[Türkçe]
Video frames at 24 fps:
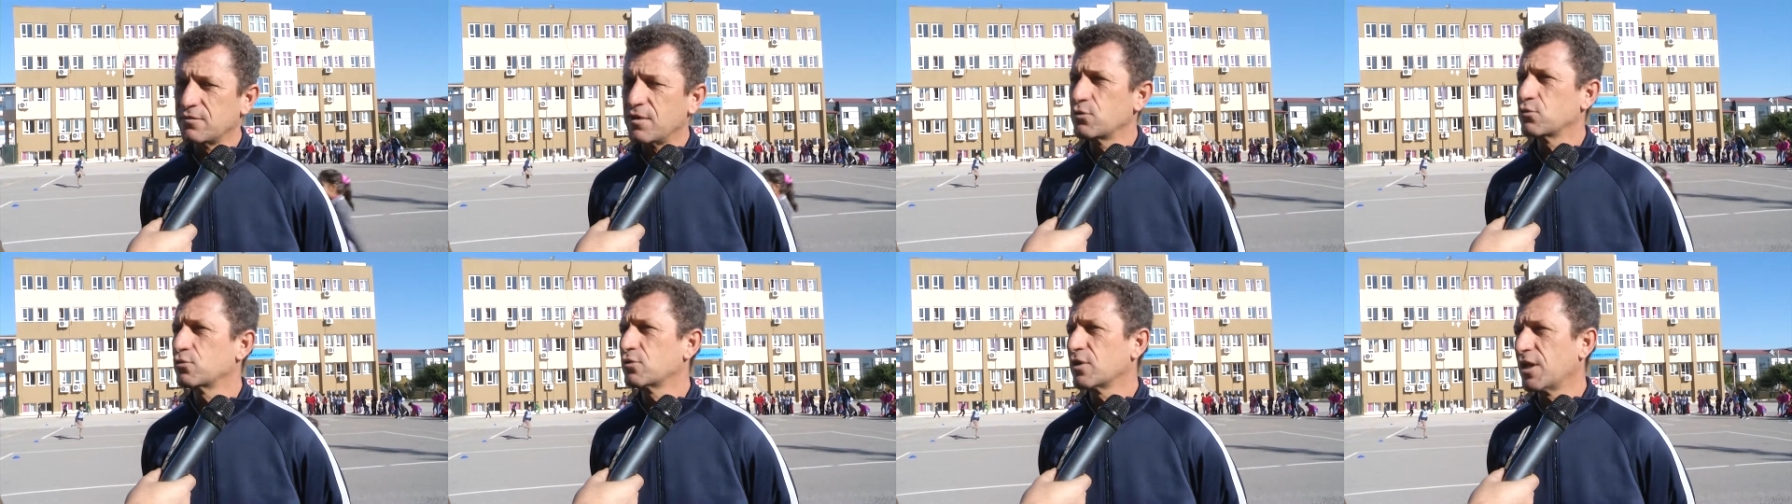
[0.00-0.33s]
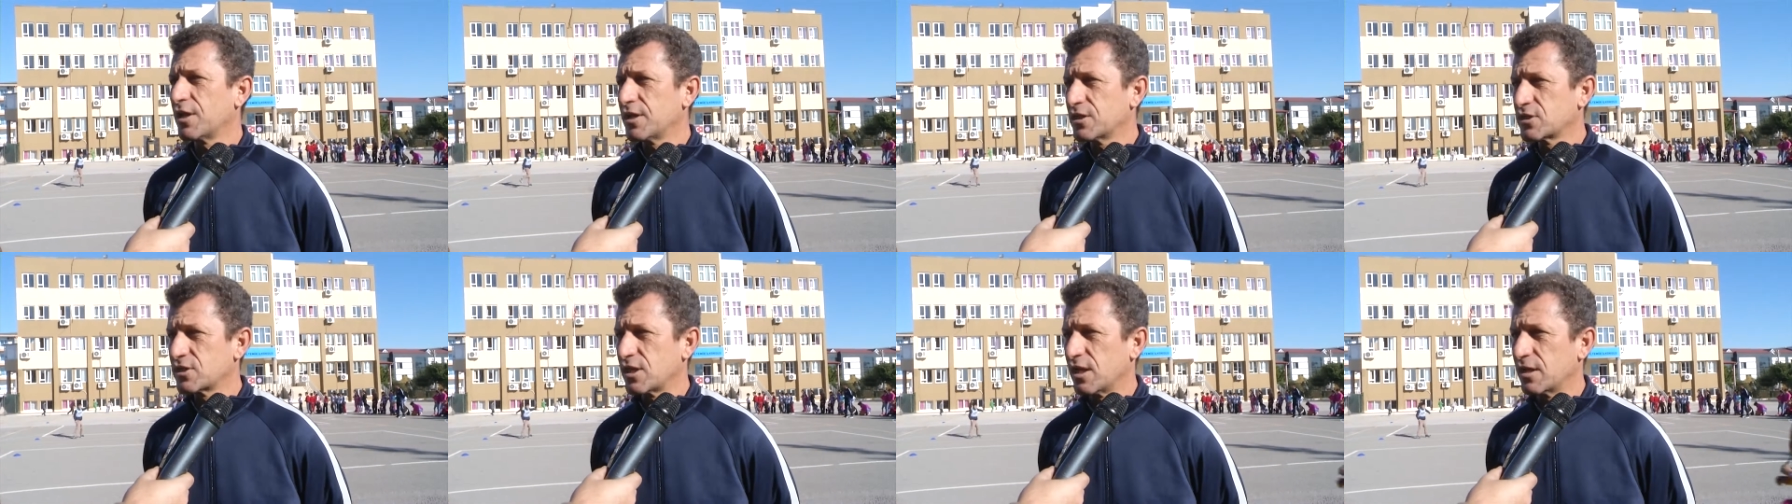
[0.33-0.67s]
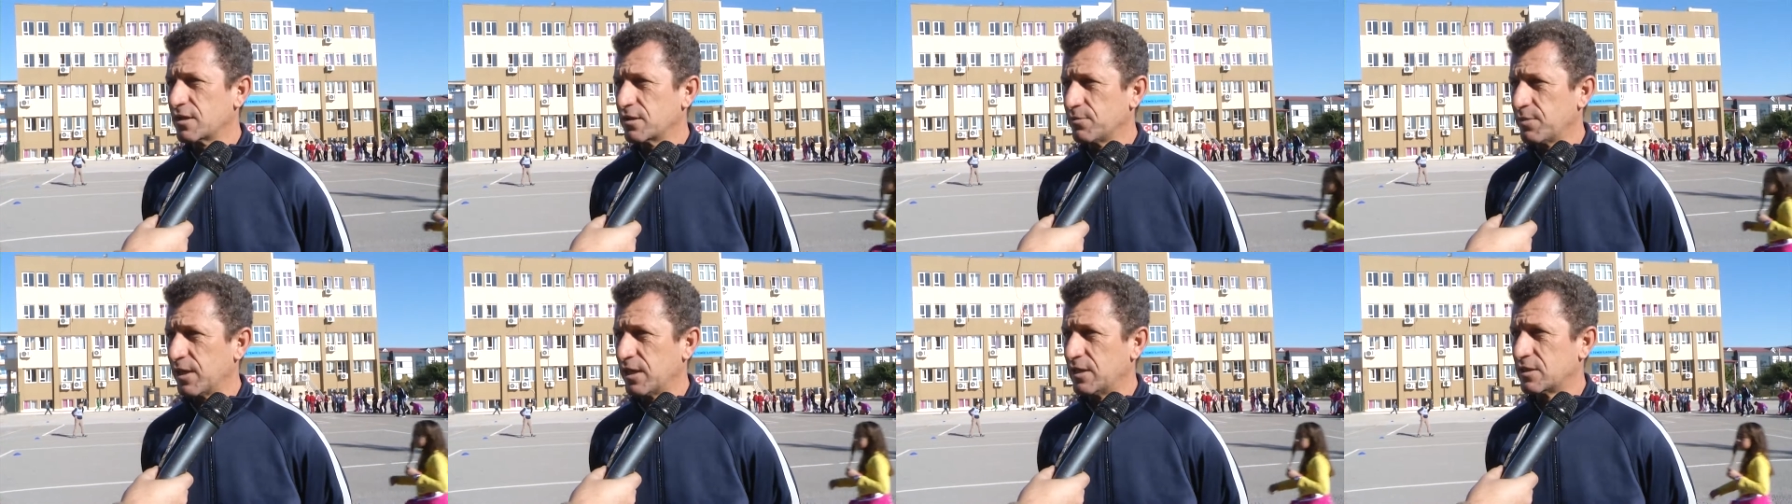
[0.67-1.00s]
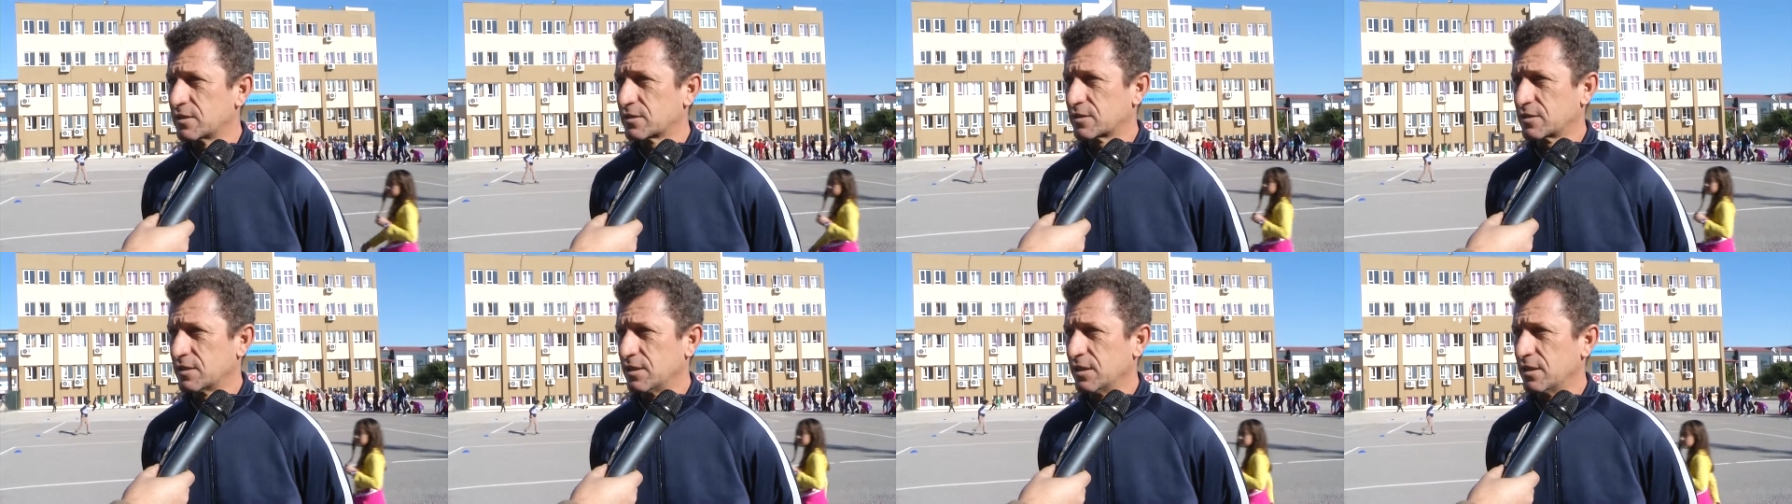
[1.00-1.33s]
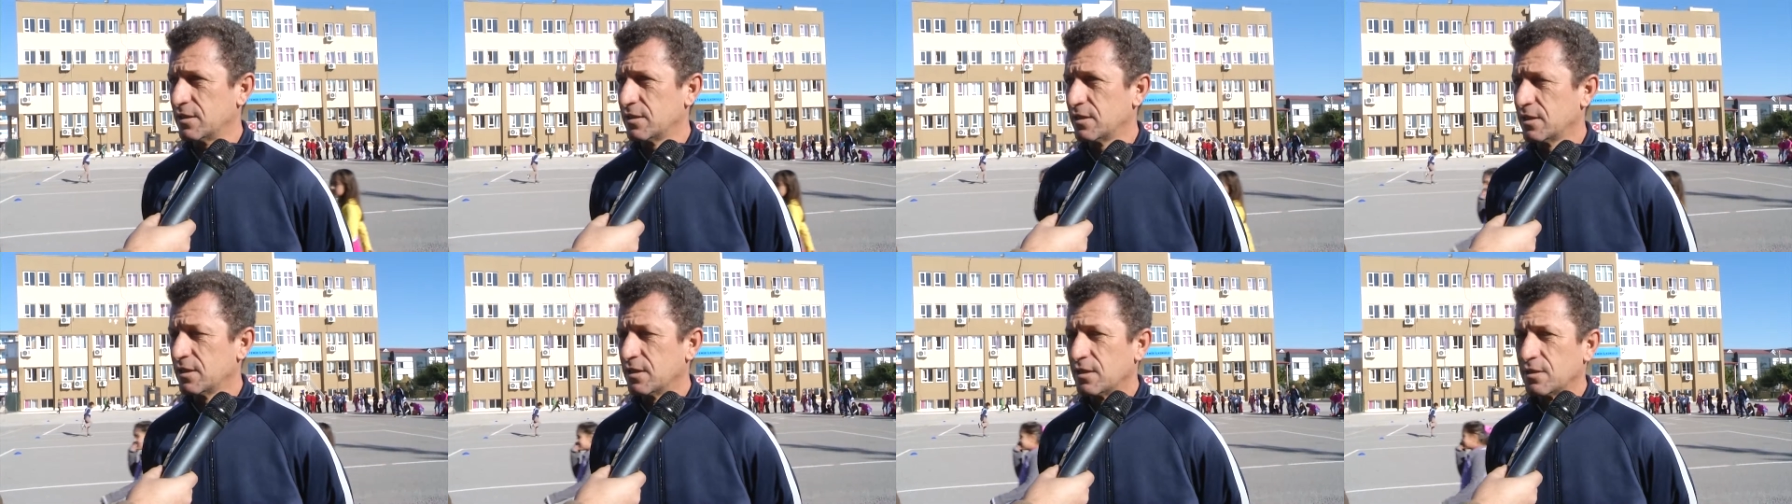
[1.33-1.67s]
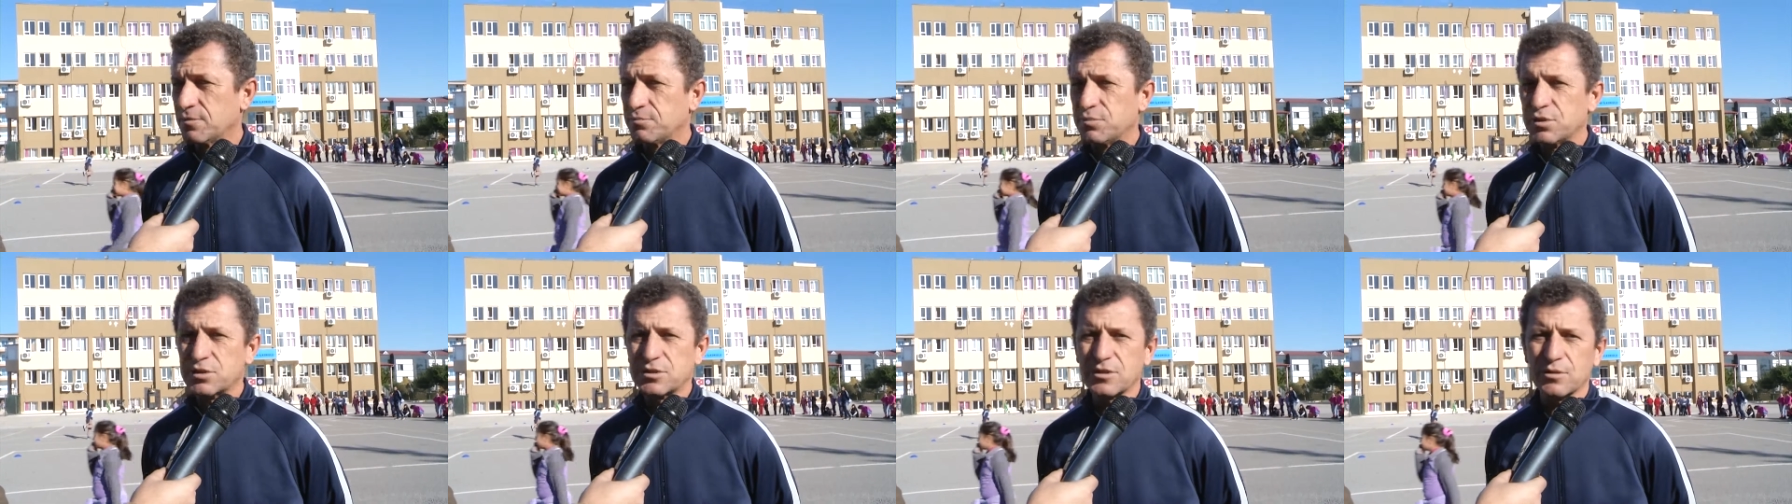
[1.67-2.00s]
ve uygulanacağını belirtti.
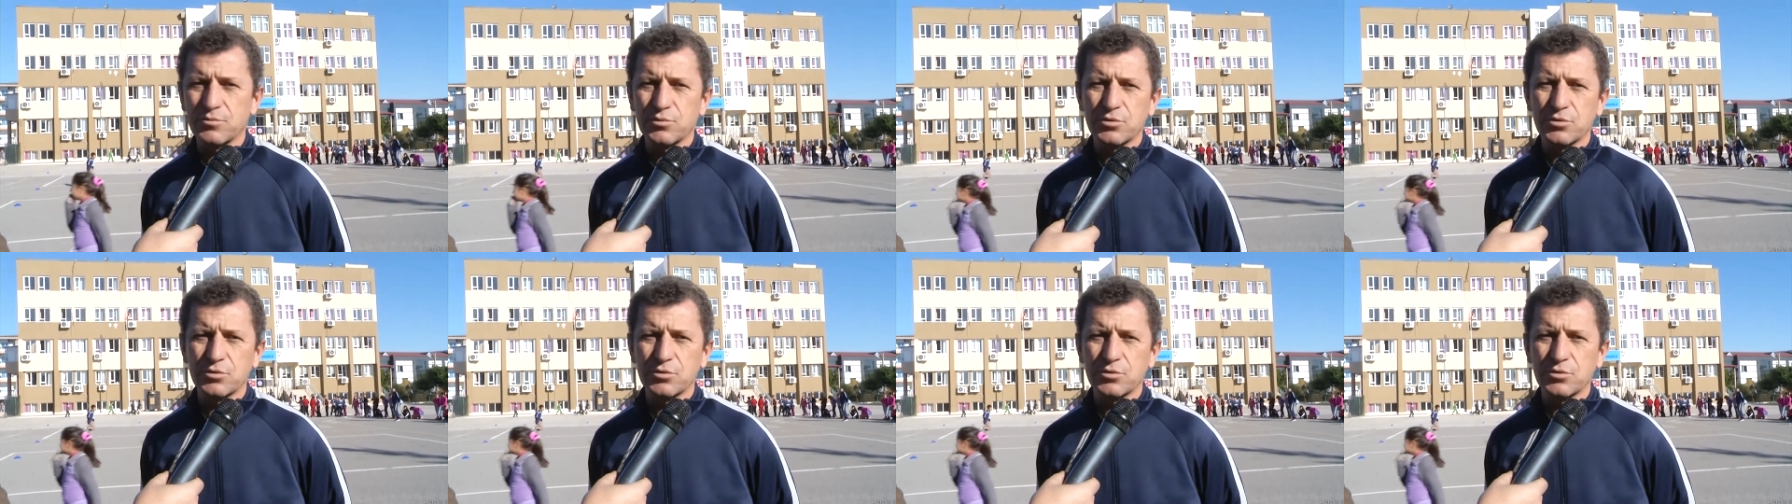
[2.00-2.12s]
Biz de